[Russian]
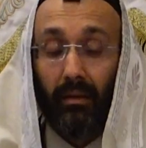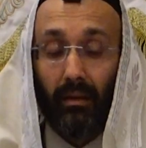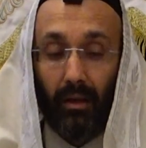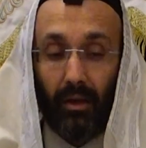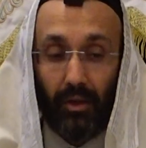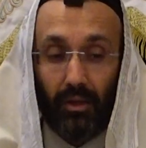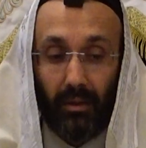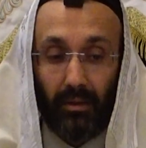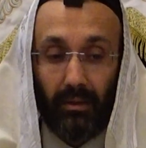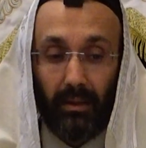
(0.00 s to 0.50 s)

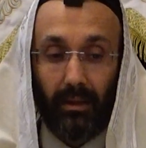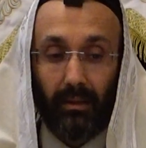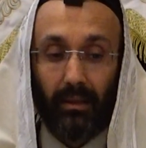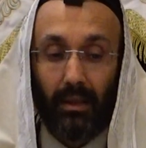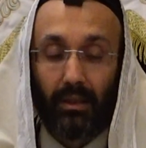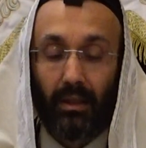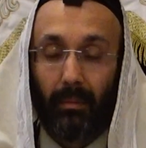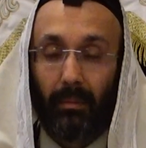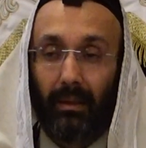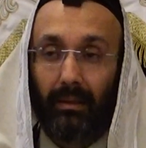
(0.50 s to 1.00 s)
Решил делать
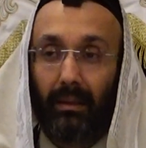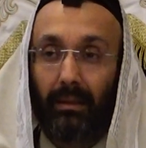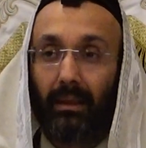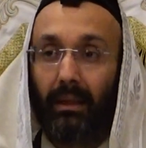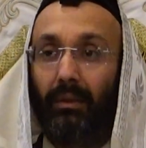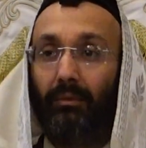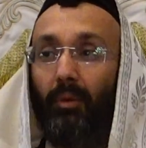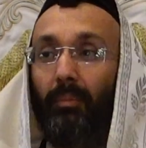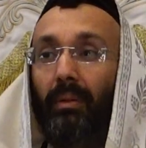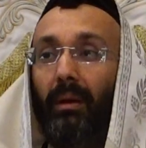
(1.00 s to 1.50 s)
на шаббат, это
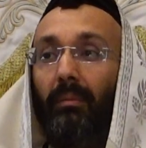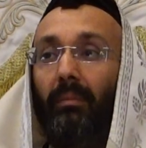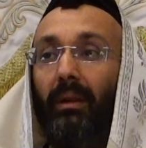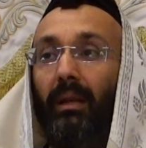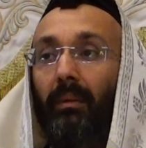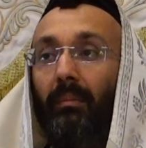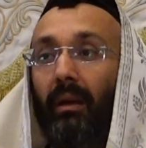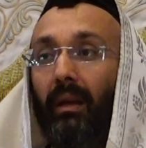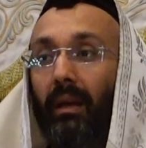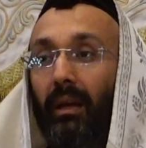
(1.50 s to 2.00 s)
его
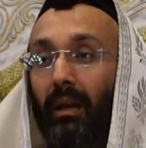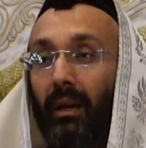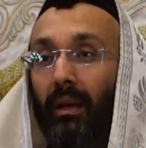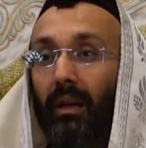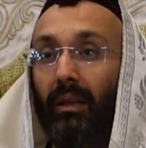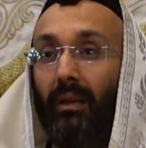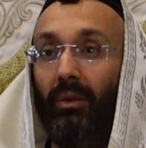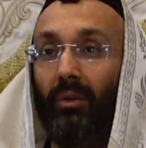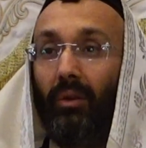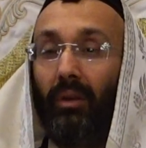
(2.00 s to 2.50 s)
проблема.
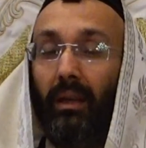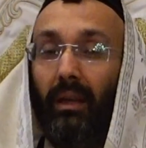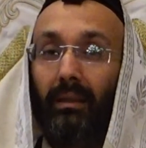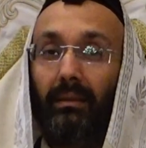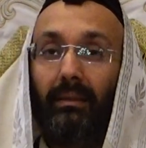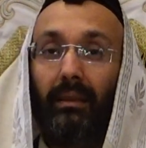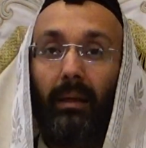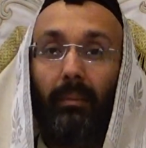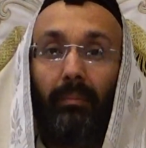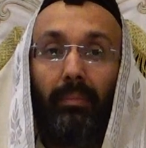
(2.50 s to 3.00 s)
Но
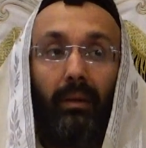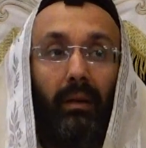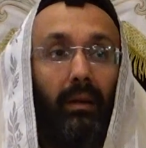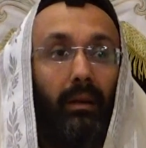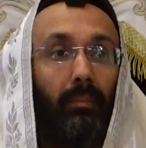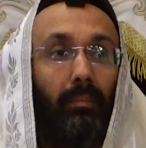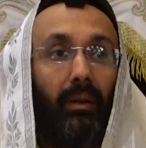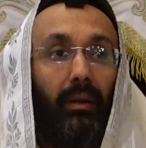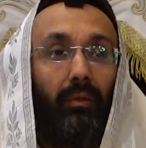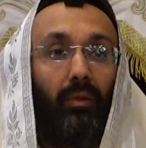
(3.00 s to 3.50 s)
если я
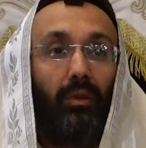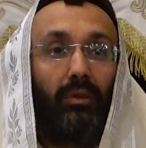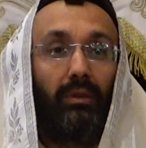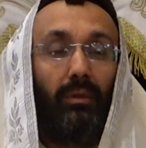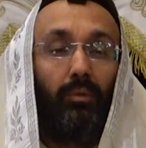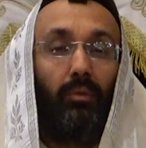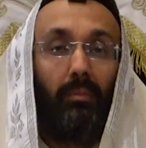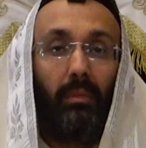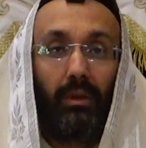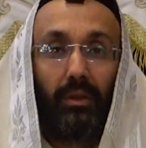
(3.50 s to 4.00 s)
э, привез
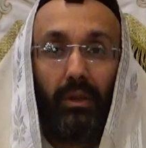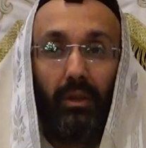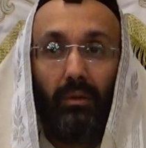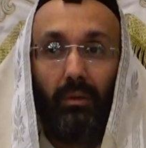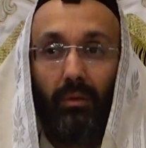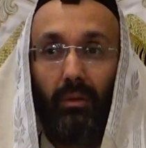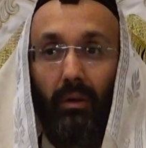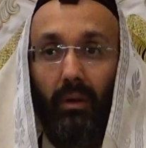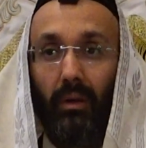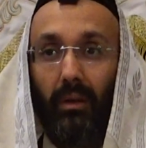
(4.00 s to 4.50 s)
ему машину
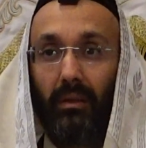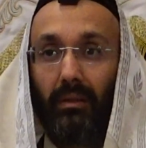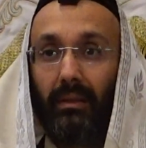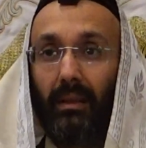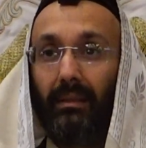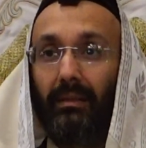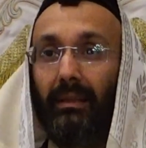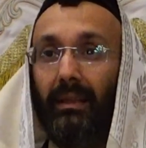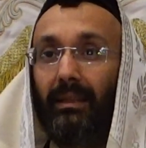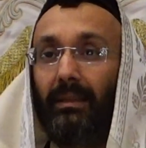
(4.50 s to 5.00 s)

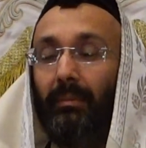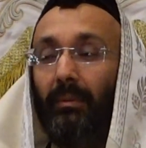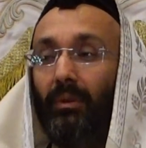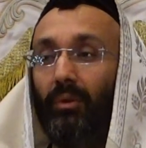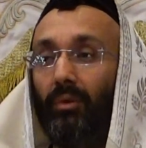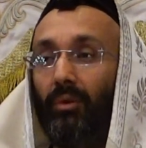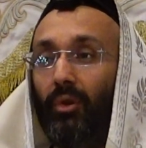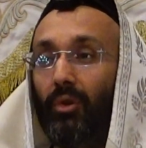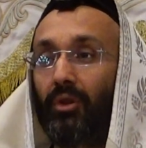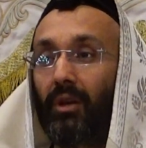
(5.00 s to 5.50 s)
за 10
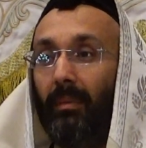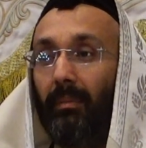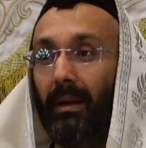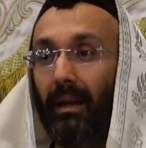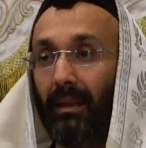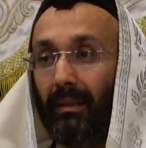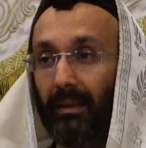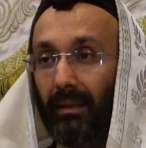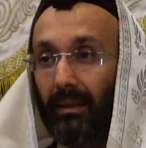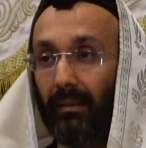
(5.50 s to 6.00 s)
минут до
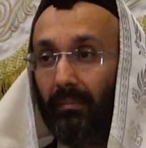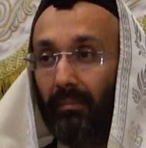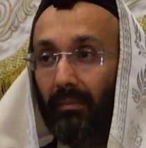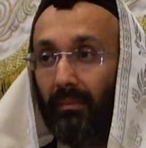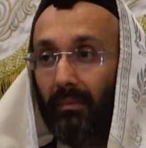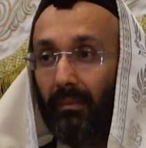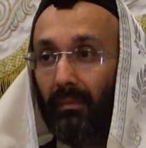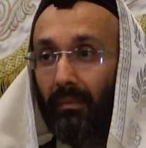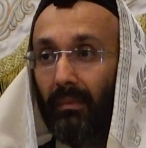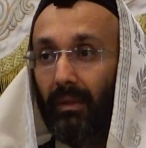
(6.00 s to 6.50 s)
шаббата,
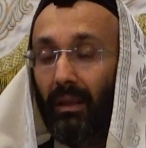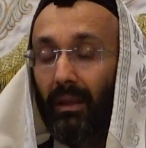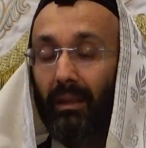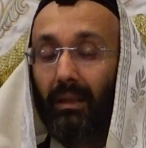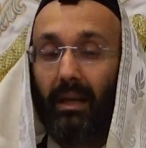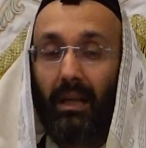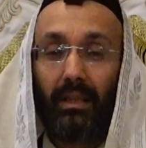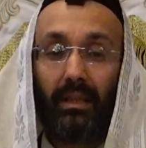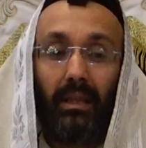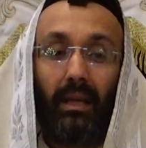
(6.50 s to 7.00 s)
и
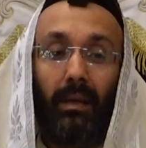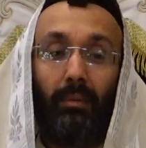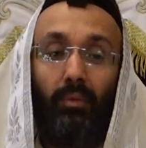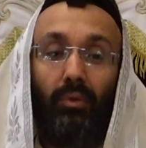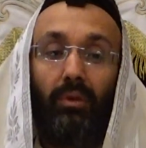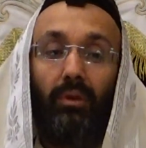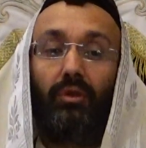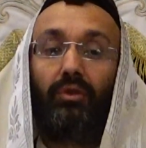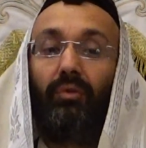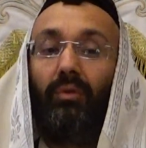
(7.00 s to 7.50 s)
даже я ему
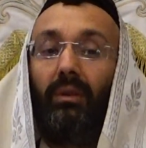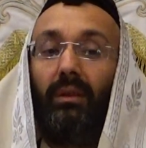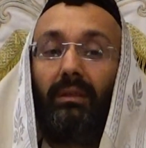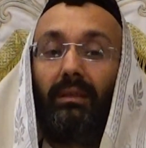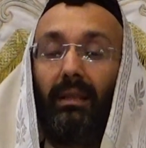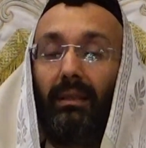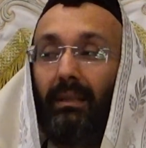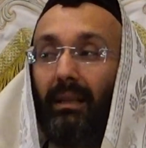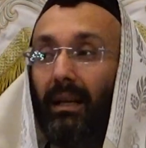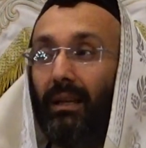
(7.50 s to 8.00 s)
ничего не
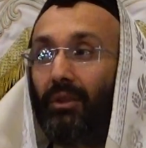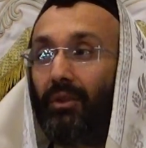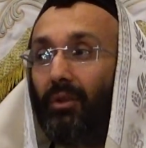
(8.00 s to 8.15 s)
сказал,